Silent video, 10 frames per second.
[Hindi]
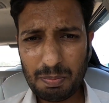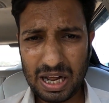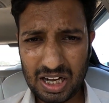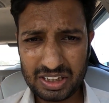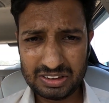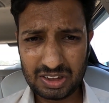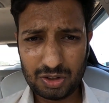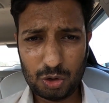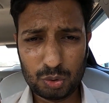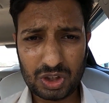पहला
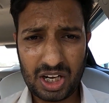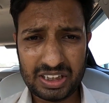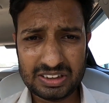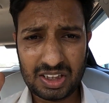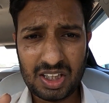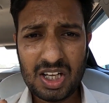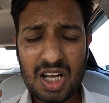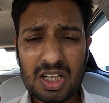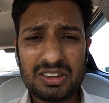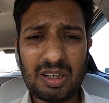रीज़न दूसरा रीज़न
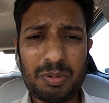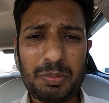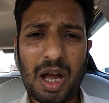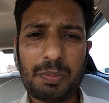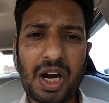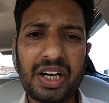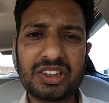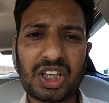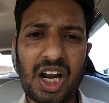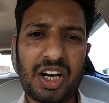जब भी आप
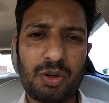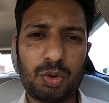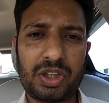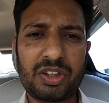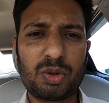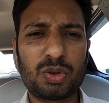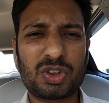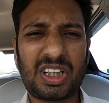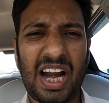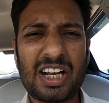गाड़ी चला रहे होते हैं तो जो
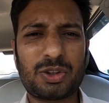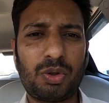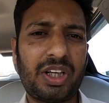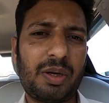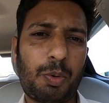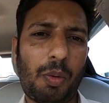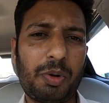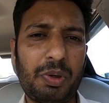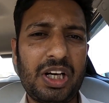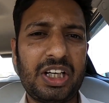स्क्रैच होने की
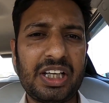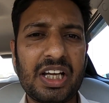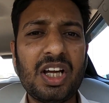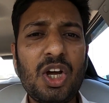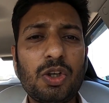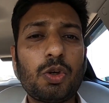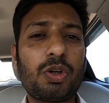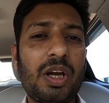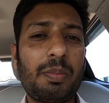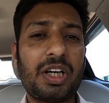प्रोबेबिलिटी है
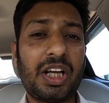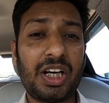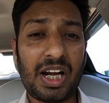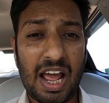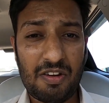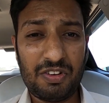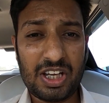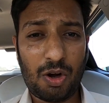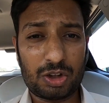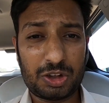क्योंकि ये मटेरियल
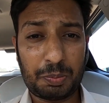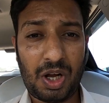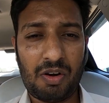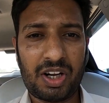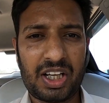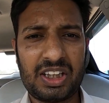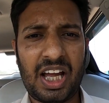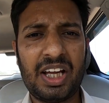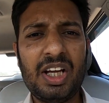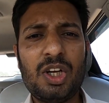हैवी है और चिपका हुआ
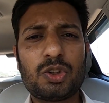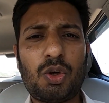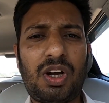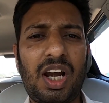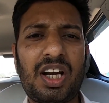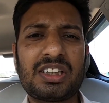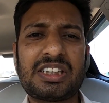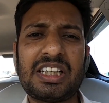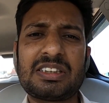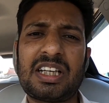रहता है सो कलर
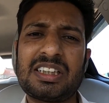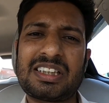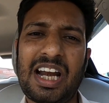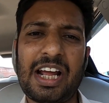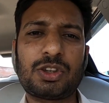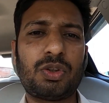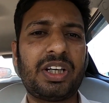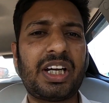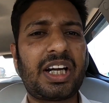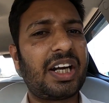से इसके स्क्रैच
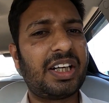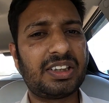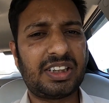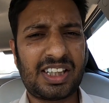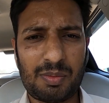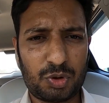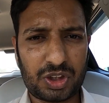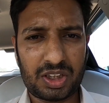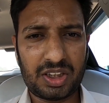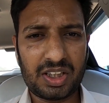होने की टेंडेंसी कम हो
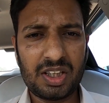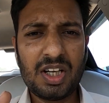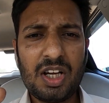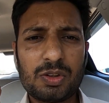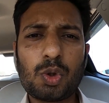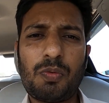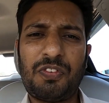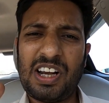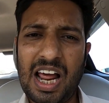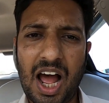जाती है सो
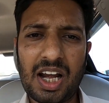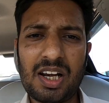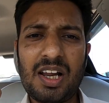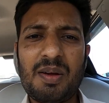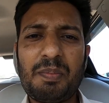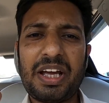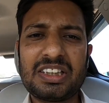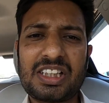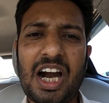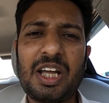फिलहाल
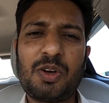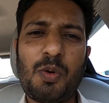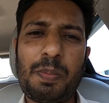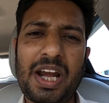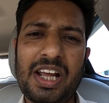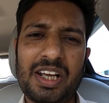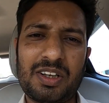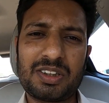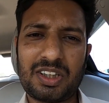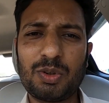मैं इस गाड़ी को पहले
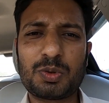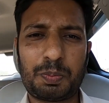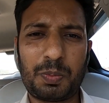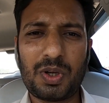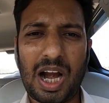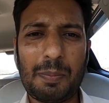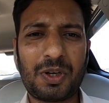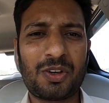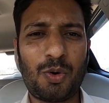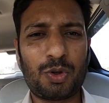उस
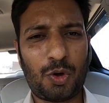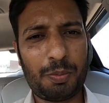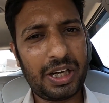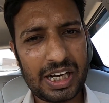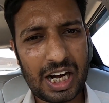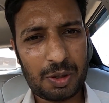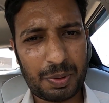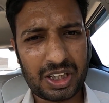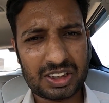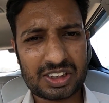रैप्टर कोट को मेरी गाड़ी
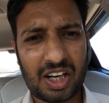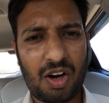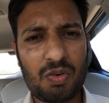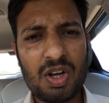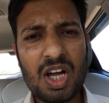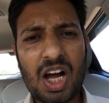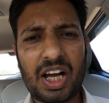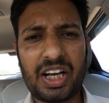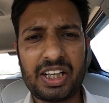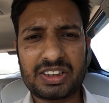पर टेस्ट कर रहा हूँ
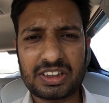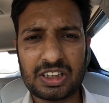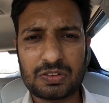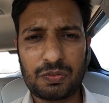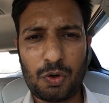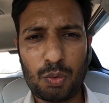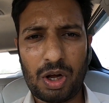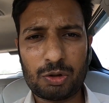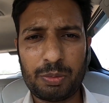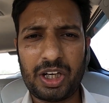अगर ये सक्सेसफुल
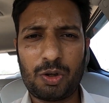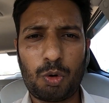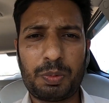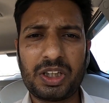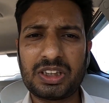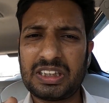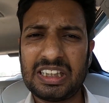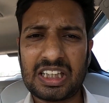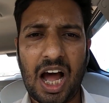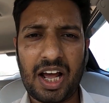हुआ तो मेरे ग्रुप की
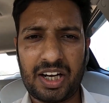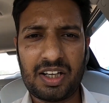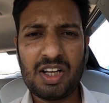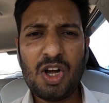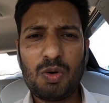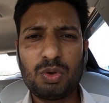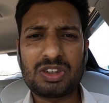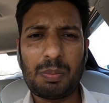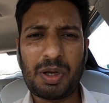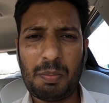जितनी थार है उन
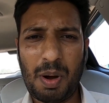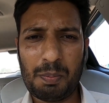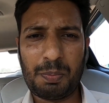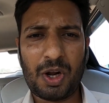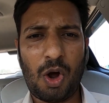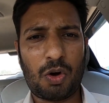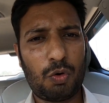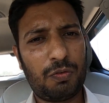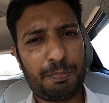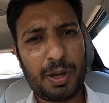सब के बम्पर और
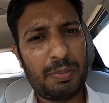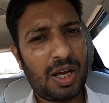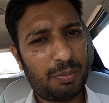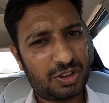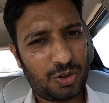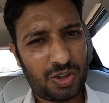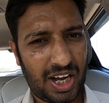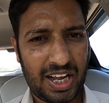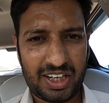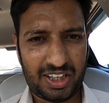रूफ पे भी हम इसको ट्राई